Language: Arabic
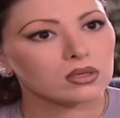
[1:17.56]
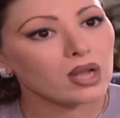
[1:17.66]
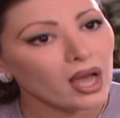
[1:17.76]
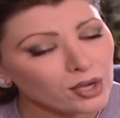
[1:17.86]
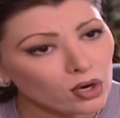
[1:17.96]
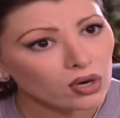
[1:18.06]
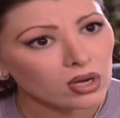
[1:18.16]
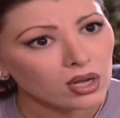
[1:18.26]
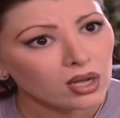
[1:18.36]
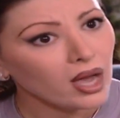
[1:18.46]
لا أيوه
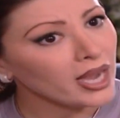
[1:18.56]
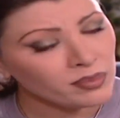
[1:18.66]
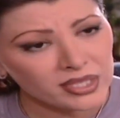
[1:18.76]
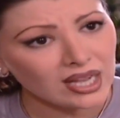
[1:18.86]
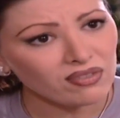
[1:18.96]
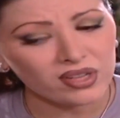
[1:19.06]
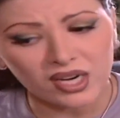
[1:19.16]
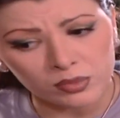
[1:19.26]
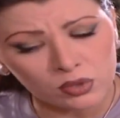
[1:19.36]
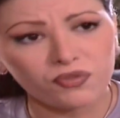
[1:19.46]
هاي مئة ألف
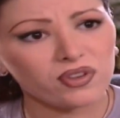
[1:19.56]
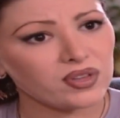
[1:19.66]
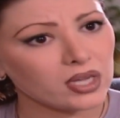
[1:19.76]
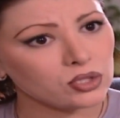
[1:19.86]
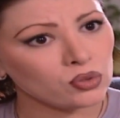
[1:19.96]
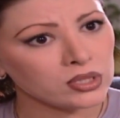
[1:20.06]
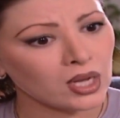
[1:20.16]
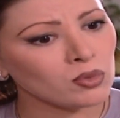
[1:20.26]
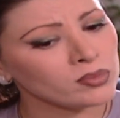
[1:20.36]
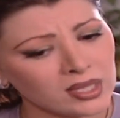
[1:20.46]
ليرة بدنا نوفي فيها
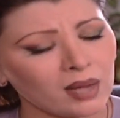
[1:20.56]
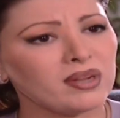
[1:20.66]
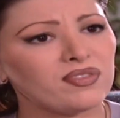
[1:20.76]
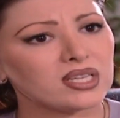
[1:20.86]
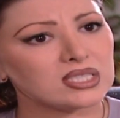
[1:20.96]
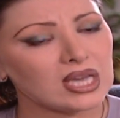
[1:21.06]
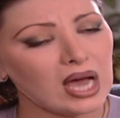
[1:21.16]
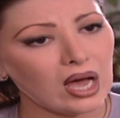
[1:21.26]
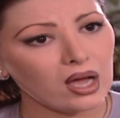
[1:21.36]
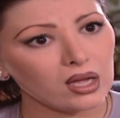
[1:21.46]
ديوننا مو بدنا نعمل فيها
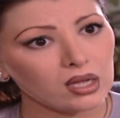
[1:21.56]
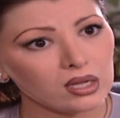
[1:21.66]
سياحة